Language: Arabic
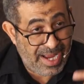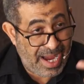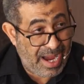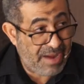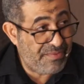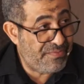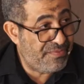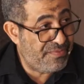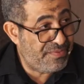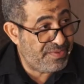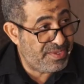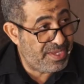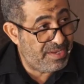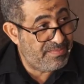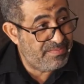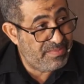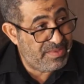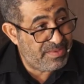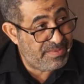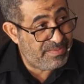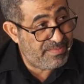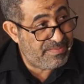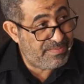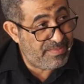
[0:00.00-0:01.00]

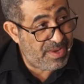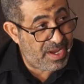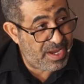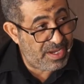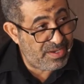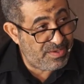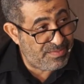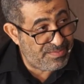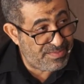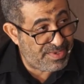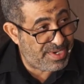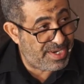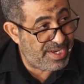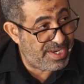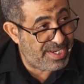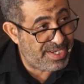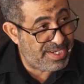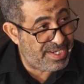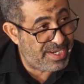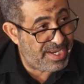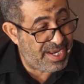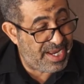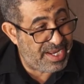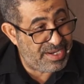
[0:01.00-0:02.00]
أفضل ما
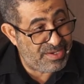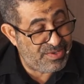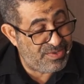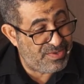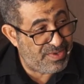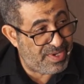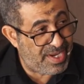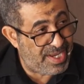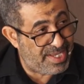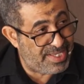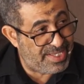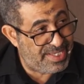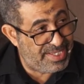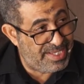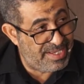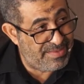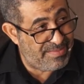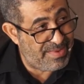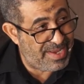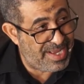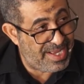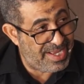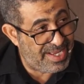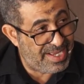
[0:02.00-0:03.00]
يمكن أن
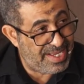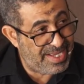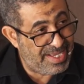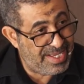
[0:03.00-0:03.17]
نقدمه